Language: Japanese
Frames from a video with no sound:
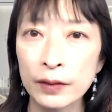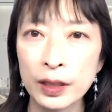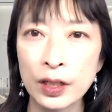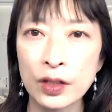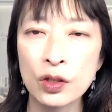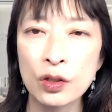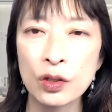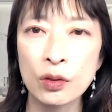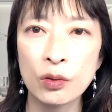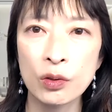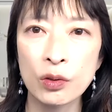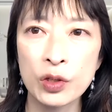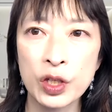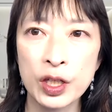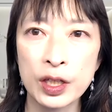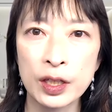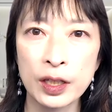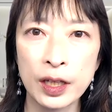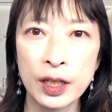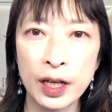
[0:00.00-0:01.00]
私を
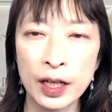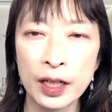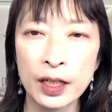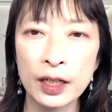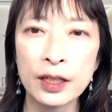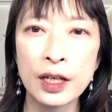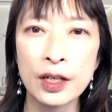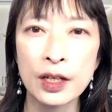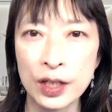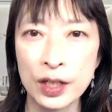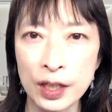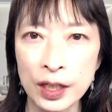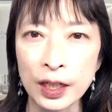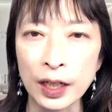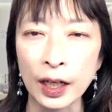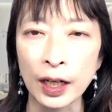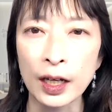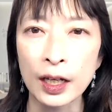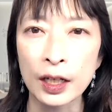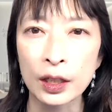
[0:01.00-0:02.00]
知っていた
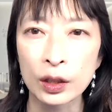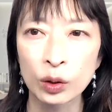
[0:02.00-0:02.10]
し、